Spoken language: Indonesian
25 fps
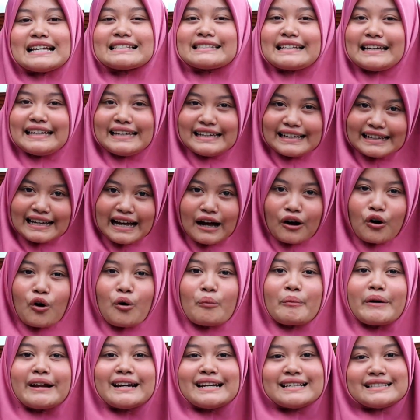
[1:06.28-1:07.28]
sehingga
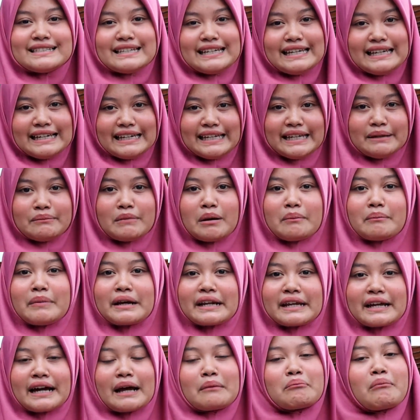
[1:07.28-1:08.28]
kombinasi ini
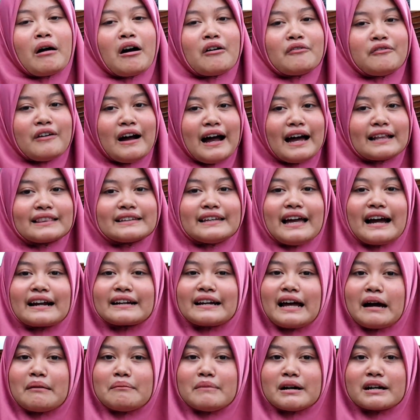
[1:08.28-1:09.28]
memberikan manfaat yang
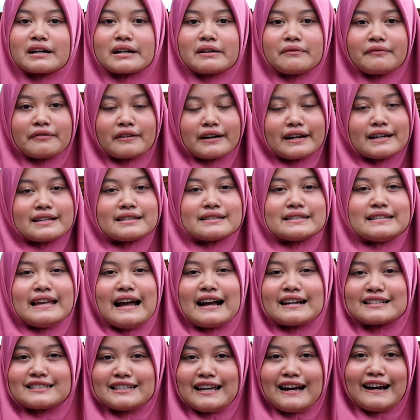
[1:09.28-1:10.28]
double refresh
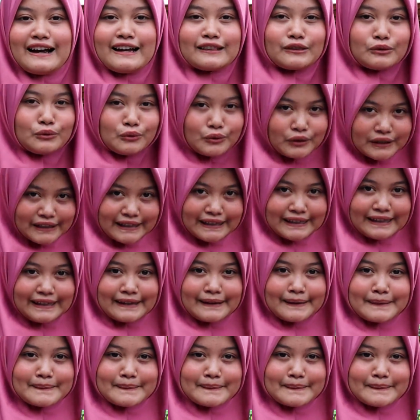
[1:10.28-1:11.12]
yang sangat unik.